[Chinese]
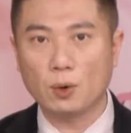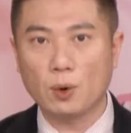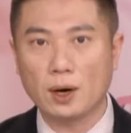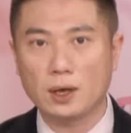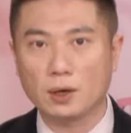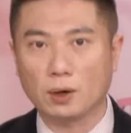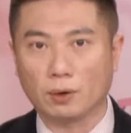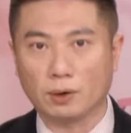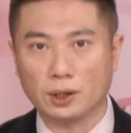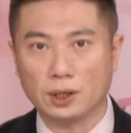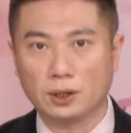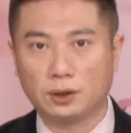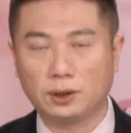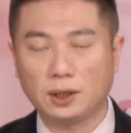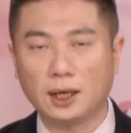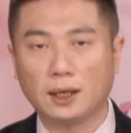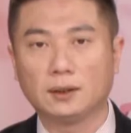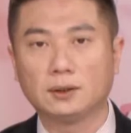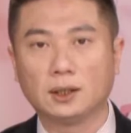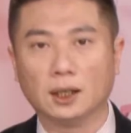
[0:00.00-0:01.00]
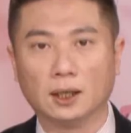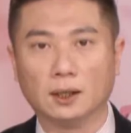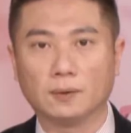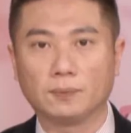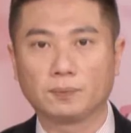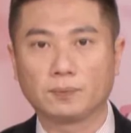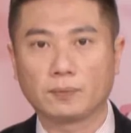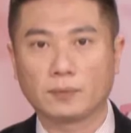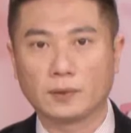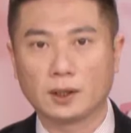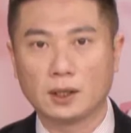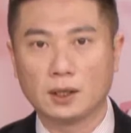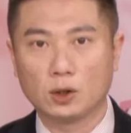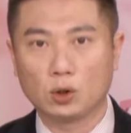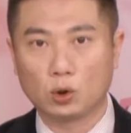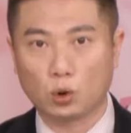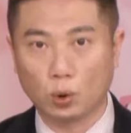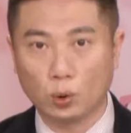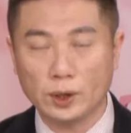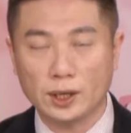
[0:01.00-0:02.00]
会有一定的
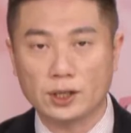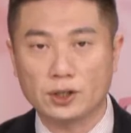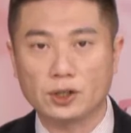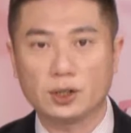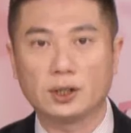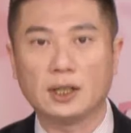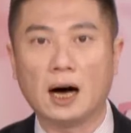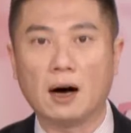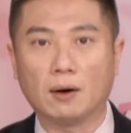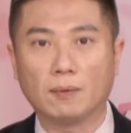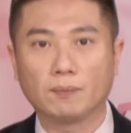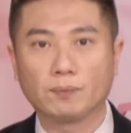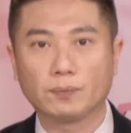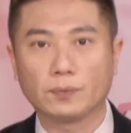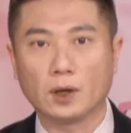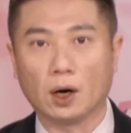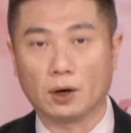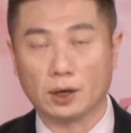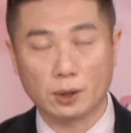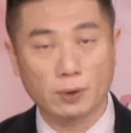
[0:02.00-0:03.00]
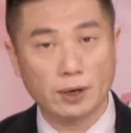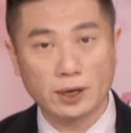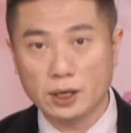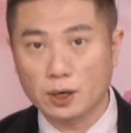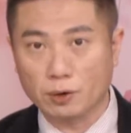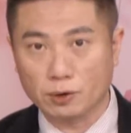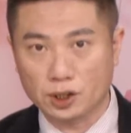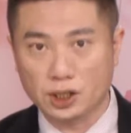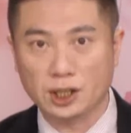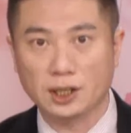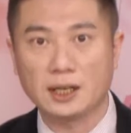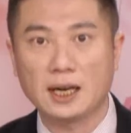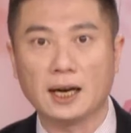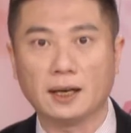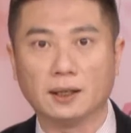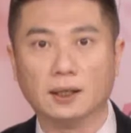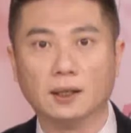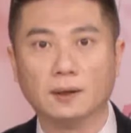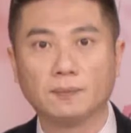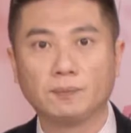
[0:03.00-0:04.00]
处理之道啊，因为你有经
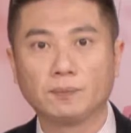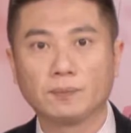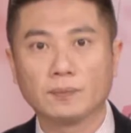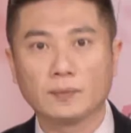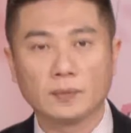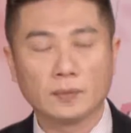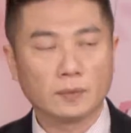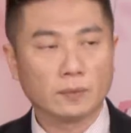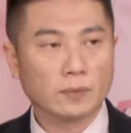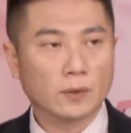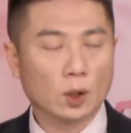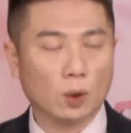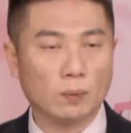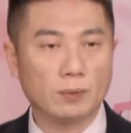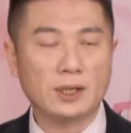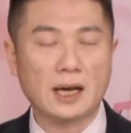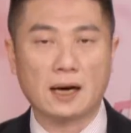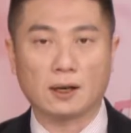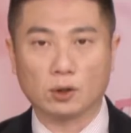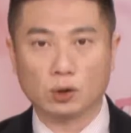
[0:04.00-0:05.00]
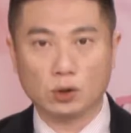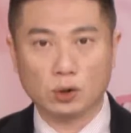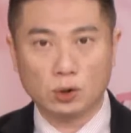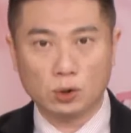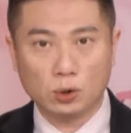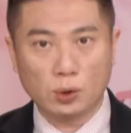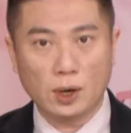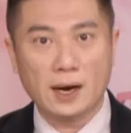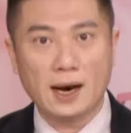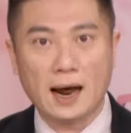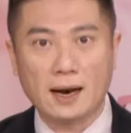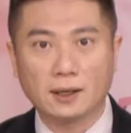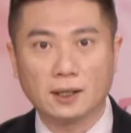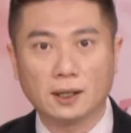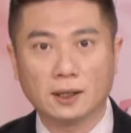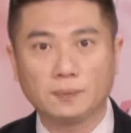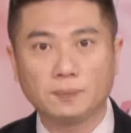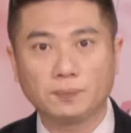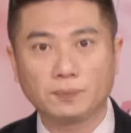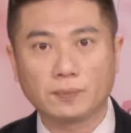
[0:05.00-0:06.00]
验了。我们讲，虽然
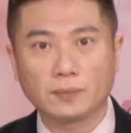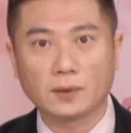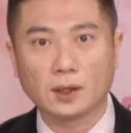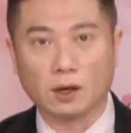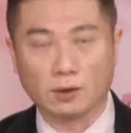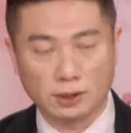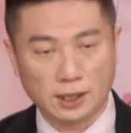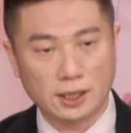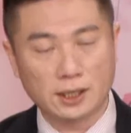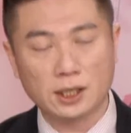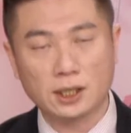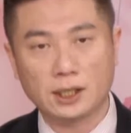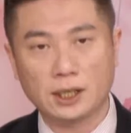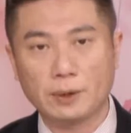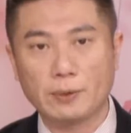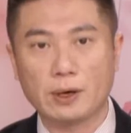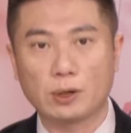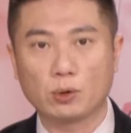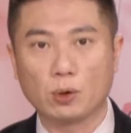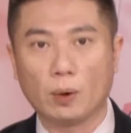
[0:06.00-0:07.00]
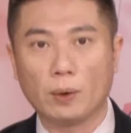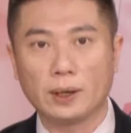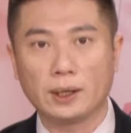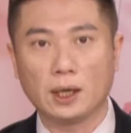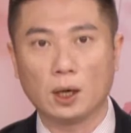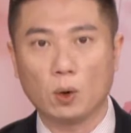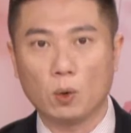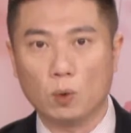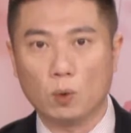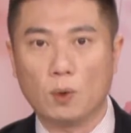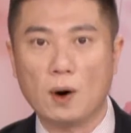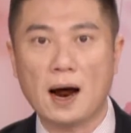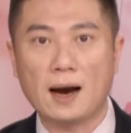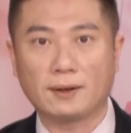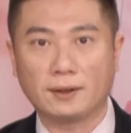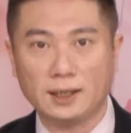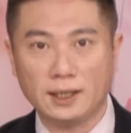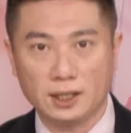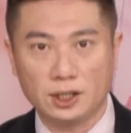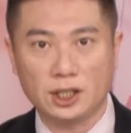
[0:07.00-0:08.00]
呢。啊，这次是因为所谓的武汉
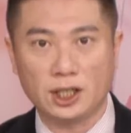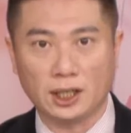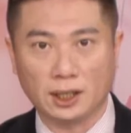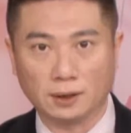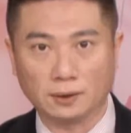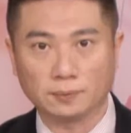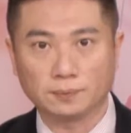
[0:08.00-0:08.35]
疫情。